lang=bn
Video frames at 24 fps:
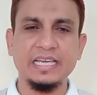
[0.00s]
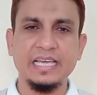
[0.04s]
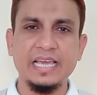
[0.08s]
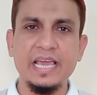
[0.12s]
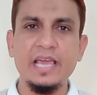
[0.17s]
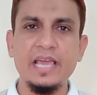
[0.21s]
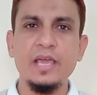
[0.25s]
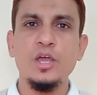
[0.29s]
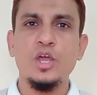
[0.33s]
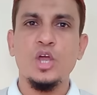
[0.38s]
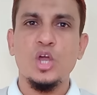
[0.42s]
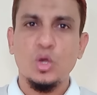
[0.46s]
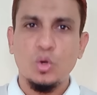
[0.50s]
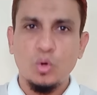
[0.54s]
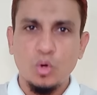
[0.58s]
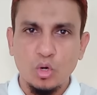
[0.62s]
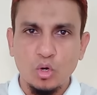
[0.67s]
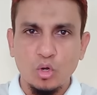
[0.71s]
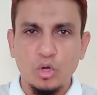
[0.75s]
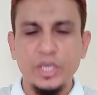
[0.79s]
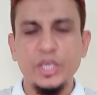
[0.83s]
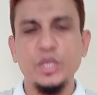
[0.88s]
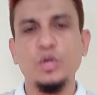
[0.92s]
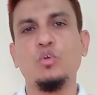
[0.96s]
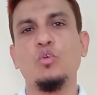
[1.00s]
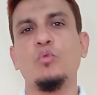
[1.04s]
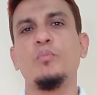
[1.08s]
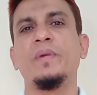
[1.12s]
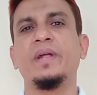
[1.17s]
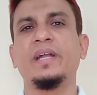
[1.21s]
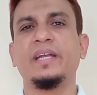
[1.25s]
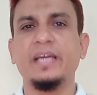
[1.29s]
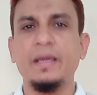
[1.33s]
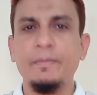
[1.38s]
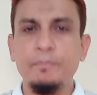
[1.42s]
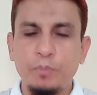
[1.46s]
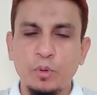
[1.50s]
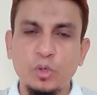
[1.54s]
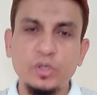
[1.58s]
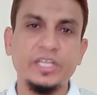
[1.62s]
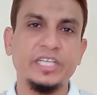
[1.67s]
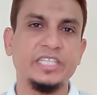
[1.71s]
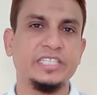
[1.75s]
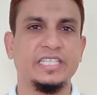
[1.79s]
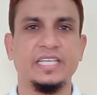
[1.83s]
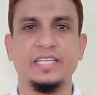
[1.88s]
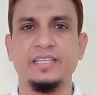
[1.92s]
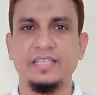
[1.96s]
থেকে কোনো ইকুইপমেন্টকে
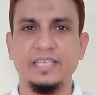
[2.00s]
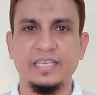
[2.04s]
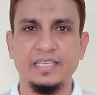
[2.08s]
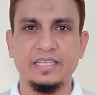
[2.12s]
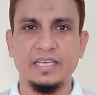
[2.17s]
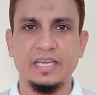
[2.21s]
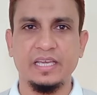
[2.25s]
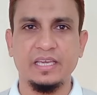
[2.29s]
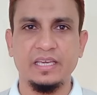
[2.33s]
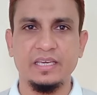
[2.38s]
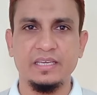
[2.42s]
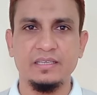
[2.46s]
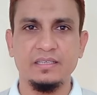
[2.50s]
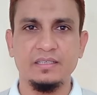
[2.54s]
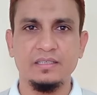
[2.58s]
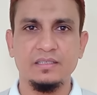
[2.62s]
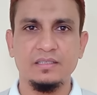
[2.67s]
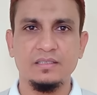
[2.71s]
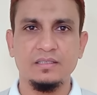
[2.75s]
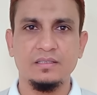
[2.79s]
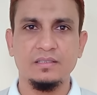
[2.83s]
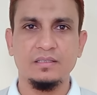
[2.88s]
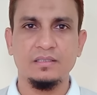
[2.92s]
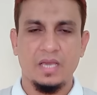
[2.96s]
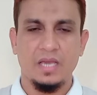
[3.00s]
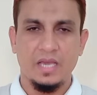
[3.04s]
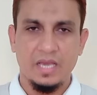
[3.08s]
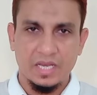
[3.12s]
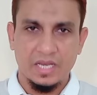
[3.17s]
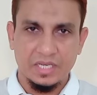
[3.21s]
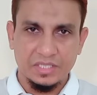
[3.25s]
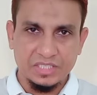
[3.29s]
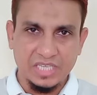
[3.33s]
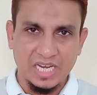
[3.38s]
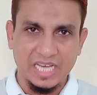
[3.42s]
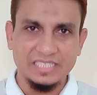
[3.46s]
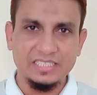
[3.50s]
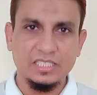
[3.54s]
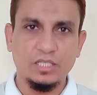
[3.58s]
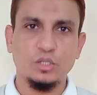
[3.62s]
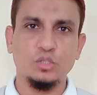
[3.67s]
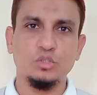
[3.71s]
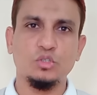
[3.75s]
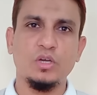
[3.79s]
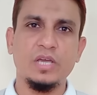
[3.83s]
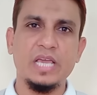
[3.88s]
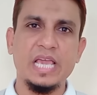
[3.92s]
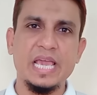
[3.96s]
প্রোটেকশান দিয়ে থাকে
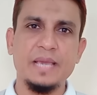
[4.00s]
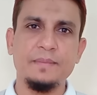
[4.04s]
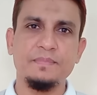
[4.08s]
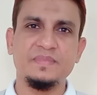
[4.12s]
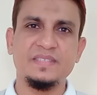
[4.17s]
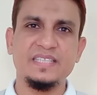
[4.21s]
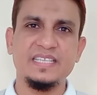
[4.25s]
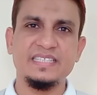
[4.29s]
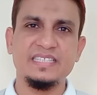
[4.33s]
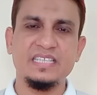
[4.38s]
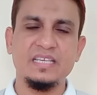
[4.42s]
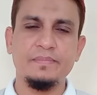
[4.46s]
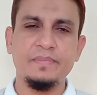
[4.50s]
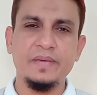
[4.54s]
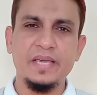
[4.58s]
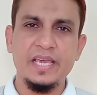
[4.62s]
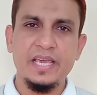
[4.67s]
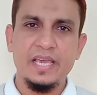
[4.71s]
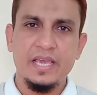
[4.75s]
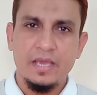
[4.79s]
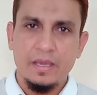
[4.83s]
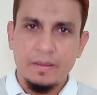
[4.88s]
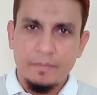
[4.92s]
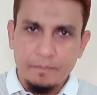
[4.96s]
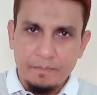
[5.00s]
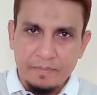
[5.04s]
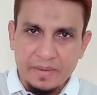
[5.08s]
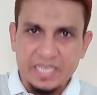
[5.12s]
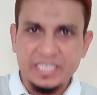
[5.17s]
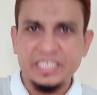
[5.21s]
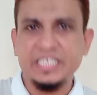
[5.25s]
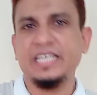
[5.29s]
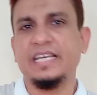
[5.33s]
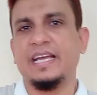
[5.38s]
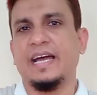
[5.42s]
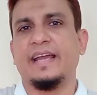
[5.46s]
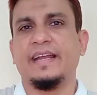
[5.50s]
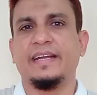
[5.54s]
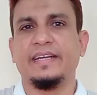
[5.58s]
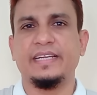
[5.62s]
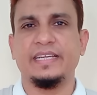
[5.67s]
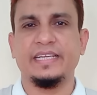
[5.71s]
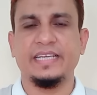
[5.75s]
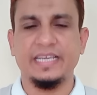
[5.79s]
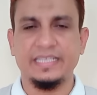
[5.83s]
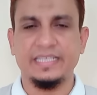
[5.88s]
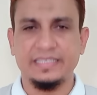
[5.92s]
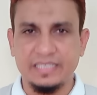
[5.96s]
সাধারণত এমসিসিবি বেশি
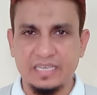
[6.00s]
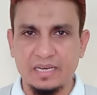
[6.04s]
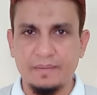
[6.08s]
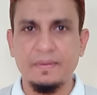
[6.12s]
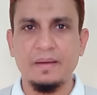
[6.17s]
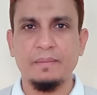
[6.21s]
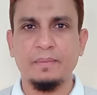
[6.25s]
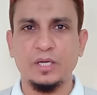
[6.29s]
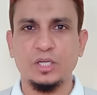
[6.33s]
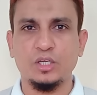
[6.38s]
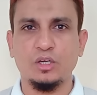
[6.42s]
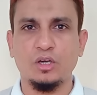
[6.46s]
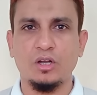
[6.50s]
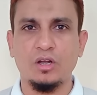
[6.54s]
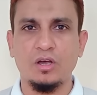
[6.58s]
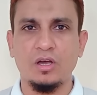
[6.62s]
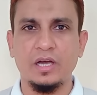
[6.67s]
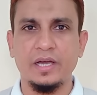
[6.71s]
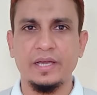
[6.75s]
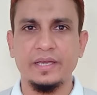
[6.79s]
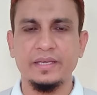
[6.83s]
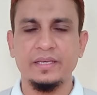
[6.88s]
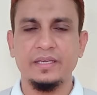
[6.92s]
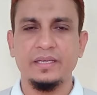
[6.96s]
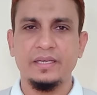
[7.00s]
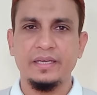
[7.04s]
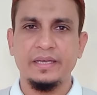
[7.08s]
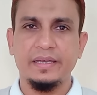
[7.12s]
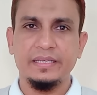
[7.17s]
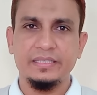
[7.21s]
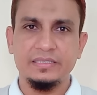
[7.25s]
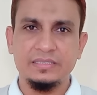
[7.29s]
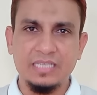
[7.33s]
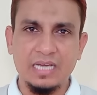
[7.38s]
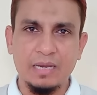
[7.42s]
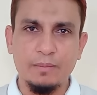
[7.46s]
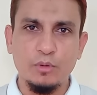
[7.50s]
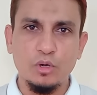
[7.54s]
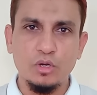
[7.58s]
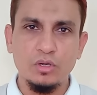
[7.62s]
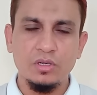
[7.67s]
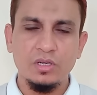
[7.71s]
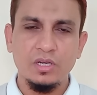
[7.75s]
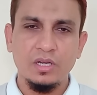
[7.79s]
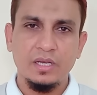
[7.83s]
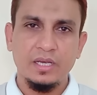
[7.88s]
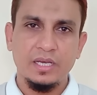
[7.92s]
কারেন্টের ক্ষেত্রে ব্যবহার করা হয় যেমন